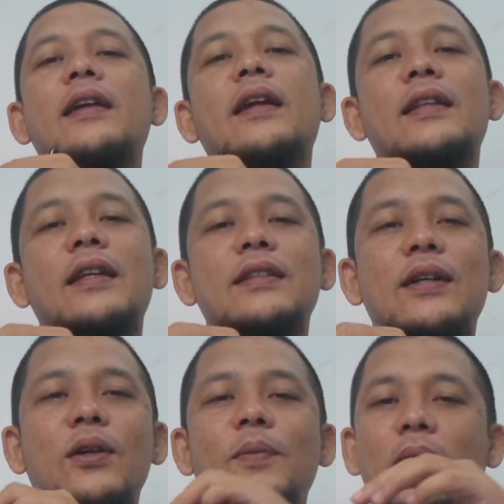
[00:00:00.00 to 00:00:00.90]
Nanti insya
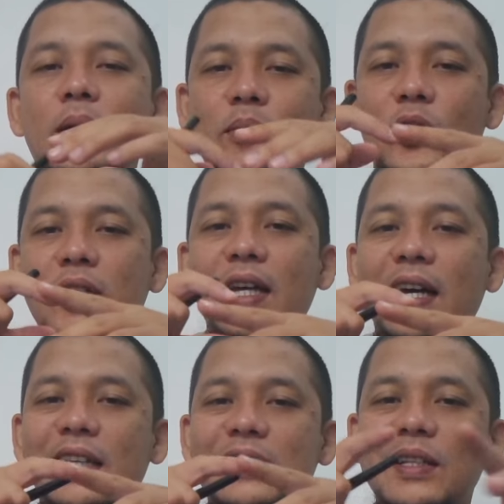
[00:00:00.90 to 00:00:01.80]
Allah penemuannya
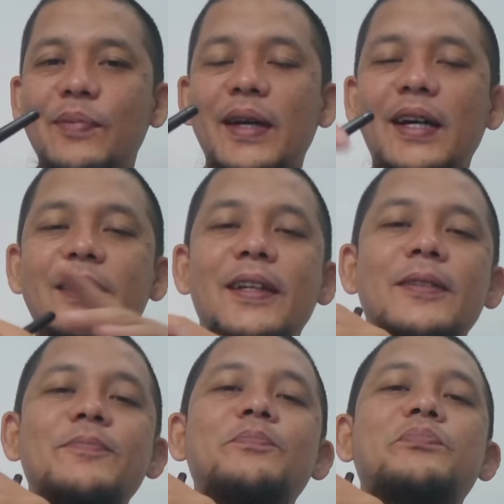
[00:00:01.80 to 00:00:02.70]
akan disampaikan
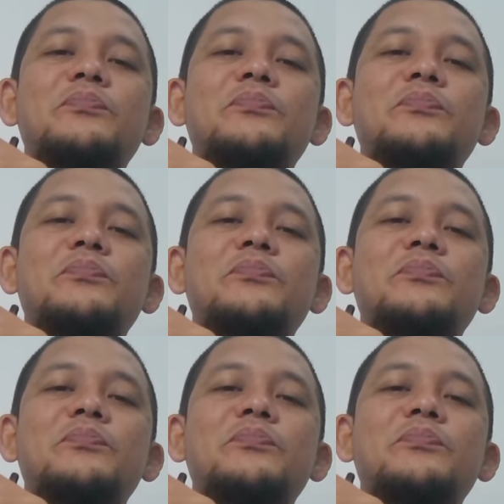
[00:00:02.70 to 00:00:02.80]
dan